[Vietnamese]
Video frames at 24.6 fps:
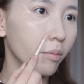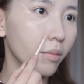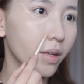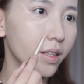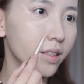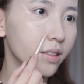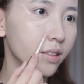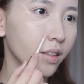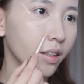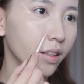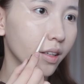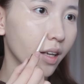còn
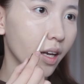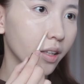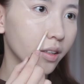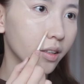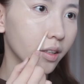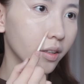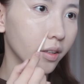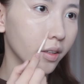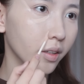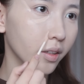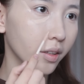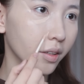bên dưới
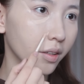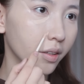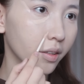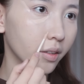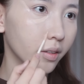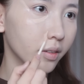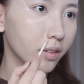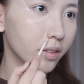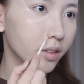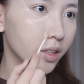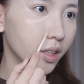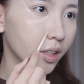này thì
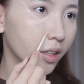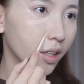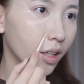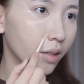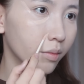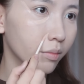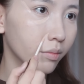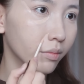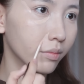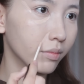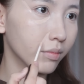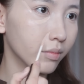chỉ
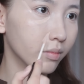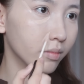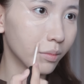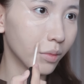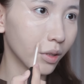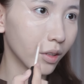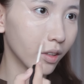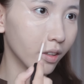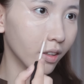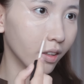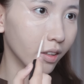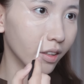cần
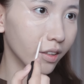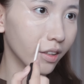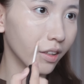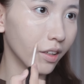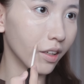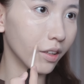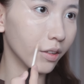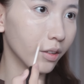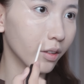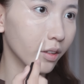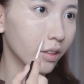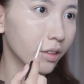một đường như thế
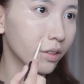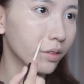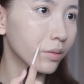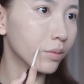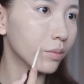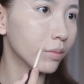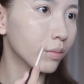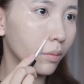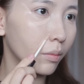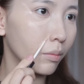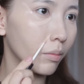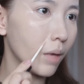này thôi
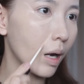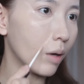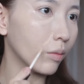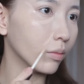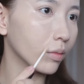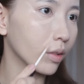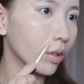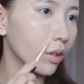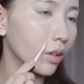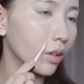mỏng